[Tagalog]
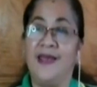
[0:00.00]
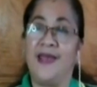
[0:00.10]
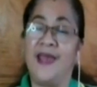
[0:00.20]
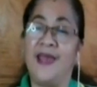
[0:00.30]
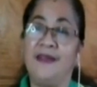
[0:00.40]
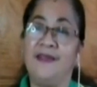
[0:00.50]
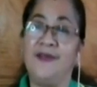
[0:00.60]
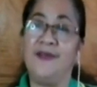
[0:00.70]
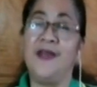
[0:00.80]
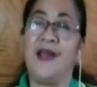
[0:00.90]
And
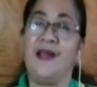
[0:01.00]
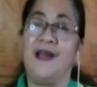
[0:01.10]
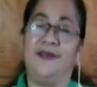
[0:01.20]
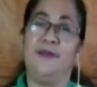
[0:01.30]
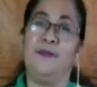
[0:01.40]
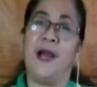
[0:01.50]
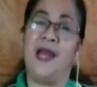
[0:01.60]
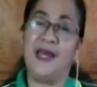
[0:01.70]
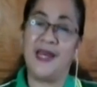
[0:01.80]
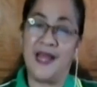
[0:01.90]
yun nga,
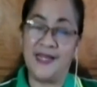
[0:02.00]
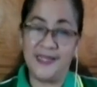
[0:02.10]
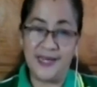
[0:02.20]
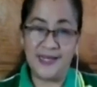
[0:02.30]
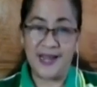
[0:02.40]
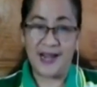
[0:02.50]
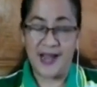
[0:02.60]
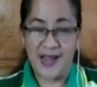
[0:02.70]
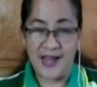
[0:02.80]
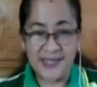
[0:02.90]
mahalin natin ang
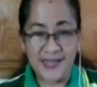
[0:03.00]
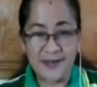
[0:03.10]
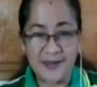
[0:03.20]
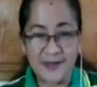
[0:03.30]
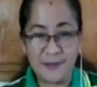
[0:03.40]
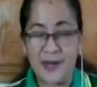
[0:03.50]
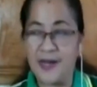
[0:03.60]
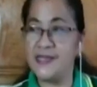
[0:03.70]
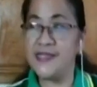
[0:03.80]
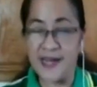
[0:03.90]
ating mga
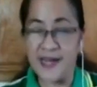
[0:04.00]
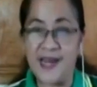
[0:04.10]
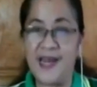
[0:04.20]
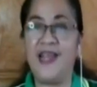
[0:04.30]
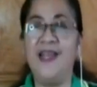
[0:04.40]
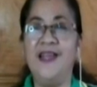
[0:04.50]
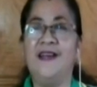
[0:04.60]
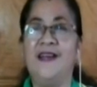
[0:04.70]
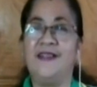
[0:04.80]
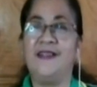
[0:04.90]
sarili
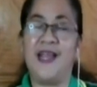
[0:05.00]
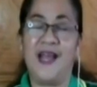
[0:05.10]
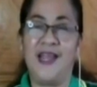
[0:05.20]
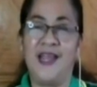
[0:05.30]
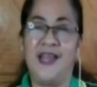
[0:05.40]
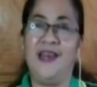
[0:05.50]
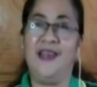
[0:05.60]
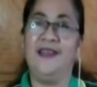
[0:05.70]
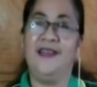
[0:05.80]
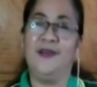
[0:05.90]
dahil
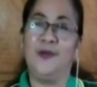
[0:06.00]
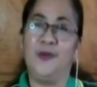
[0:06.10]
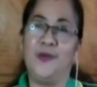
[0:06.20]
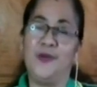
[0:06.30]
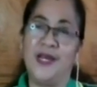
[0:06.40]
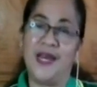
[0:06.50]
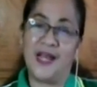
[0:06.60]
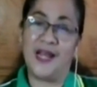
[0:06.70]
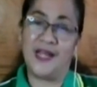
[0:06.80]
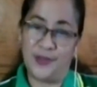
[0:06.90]
kung hindi
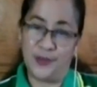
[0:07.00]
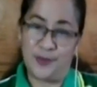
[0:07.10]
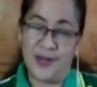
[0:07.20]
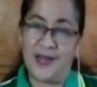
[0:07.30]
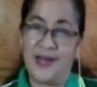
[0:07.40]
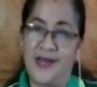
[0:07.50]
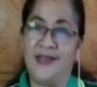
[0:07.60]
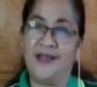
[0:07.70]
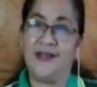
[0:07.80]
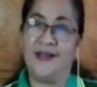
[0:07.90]
natin tumahal,
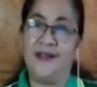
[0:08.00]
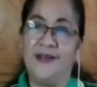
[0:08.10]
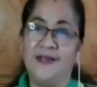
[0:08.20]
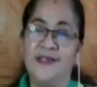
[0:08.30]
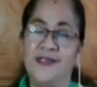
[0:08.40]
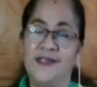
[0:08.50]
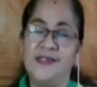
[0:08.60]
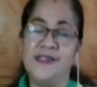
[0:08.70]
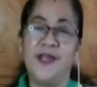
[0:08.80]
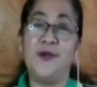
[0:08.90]
sino
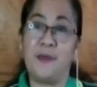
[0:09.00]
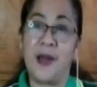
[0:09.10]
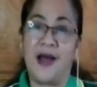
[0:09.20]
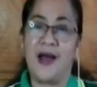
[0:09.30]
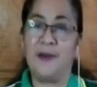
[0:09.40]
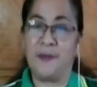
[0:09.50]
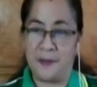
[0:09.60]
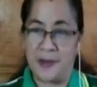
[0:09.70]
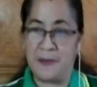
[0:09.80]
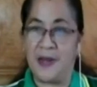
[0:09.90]
pa ang
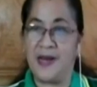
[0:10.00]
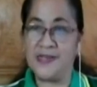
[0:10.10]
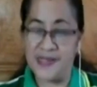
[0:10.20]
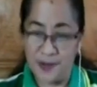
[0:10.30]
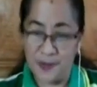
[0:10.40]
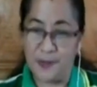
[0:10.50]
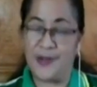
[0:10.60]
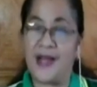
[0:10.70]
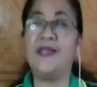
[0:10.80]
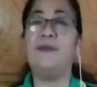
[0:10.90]
magmamahal sa iyo at
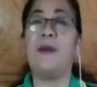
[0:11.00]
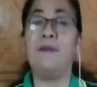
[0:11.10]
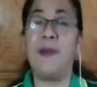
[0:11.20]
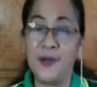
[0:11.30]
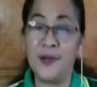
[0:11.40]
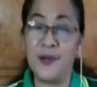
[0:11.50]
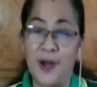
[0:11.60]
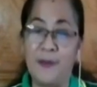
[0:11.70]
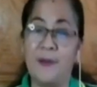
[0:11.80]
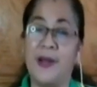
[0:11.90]
paano ka pa
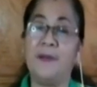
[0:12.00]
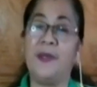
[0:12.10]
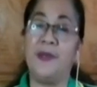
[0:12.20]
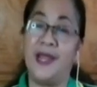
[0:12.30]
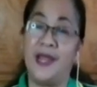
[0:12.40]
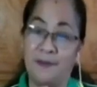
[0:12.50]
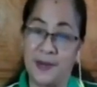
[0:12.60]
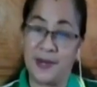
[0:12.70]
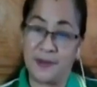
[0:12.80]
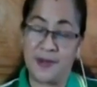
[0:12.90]
magbibigay ng
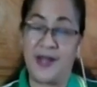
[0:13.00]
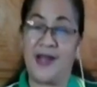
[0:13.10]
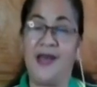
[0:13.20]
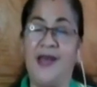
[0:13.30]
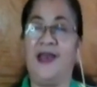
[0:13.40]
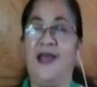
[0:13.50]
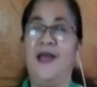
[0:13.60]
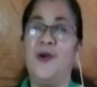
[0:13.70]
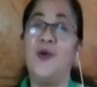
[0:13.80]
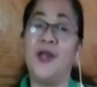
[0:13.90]
pagmamahal kung
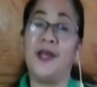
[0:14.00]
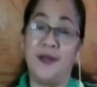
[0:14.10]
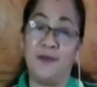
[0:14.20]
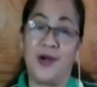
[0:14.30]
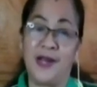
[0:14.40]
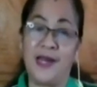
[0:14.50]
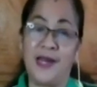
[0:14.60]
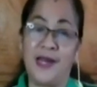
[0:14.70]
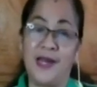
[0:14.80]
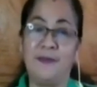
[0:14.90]
hindi mo alam
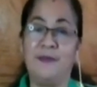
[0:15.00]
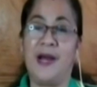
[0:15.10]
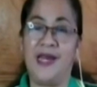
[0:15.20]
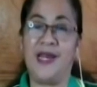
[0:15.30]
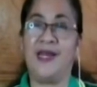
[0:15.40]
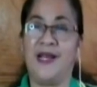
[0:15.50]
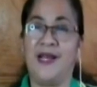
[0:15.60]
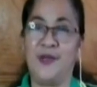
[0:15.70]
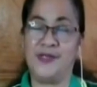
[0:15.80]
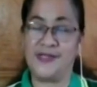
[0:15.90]
mahalin ang iyong
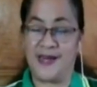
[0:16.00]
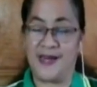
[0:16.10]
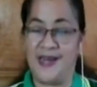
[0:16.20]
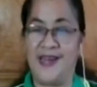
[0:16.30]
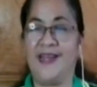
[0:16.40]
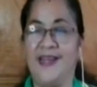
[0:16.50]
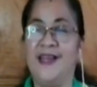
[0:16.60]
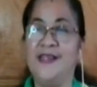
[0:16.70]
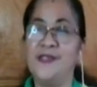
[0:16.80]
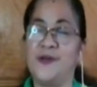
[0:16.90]
sarili.
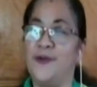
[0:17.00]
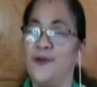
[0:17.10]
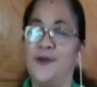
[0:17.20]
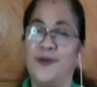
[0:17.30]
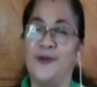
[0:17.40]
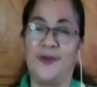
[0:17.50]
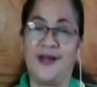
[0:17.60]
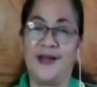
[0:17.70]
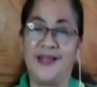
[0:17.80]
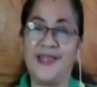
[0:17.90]
So, uh,
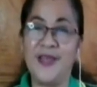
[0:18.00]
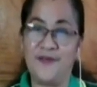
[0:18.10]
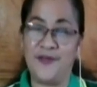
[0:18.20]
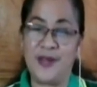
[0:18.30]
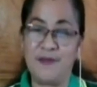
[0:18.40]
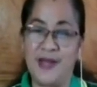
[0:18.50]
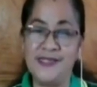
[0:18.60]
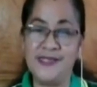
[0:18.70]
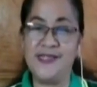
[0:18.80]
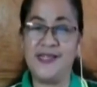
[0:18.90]
thank you very much,
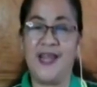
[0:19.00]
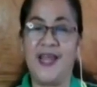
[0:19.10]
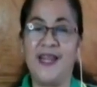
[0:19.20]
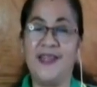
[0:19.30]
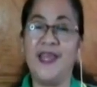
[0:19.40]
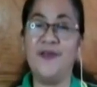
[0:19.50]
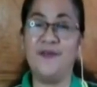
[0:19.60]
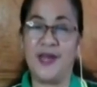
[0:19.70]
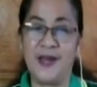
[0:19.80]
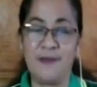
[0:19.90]
CJ, and thank you
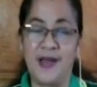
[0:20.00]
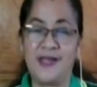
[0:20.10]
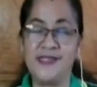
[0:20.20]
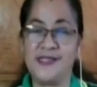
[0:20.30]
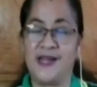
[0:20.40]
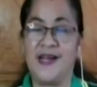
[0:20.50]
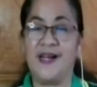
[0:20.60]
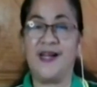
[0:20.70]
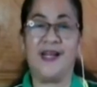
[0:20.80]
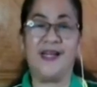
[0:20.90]
very much,
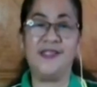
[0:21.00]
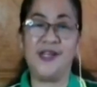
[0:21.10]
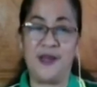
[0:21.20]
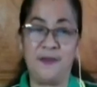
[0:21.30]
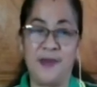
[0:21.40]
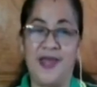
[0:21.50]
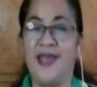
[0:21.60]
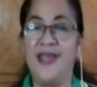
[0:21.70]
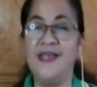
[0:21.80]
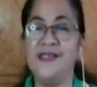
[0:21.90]
uh,
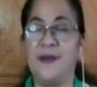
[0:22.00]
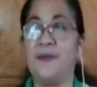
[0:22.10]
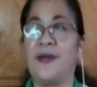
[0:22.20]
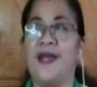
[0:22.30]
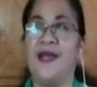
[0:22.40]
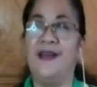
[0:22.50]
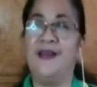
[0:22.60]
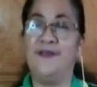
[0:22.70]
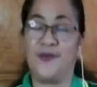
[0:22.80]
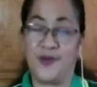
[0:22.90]
GMA, syempre,
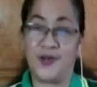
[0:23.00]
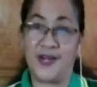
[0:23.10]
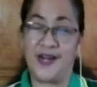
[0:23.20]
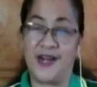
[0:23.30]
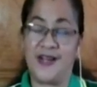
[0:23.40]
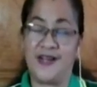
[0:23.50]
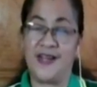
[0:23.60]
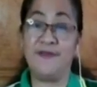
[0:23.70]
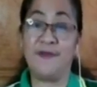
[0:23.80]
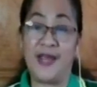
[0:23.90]
for uh,
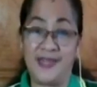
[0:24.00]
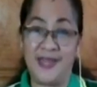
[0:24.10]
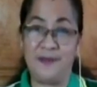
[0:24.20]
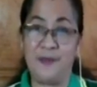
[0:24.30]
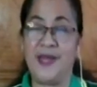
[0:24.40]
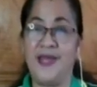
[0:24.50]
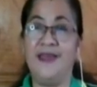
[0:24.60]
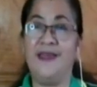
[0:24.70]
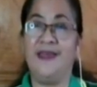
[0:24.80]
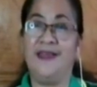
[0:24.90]
inviting me.
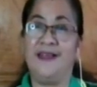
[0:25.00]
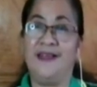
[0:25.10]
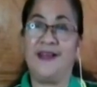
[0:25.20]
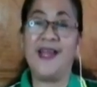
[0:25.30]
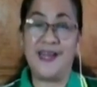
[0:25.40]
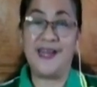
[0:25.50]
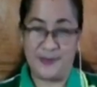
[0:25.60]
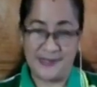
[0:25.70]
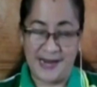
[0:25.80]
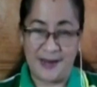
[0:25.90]
Ay,
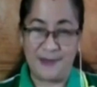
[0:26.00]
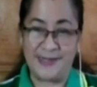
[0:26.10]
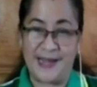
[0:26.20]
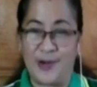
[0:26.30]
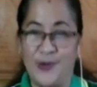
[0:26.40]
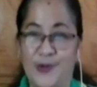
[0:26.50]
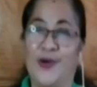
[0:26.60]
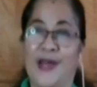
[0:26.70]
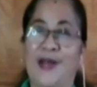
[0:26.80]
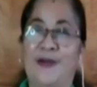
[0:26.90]
nagpasalamat na ako. Okay
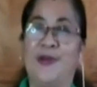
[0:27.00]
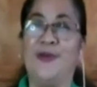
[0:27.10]
lang ba yon?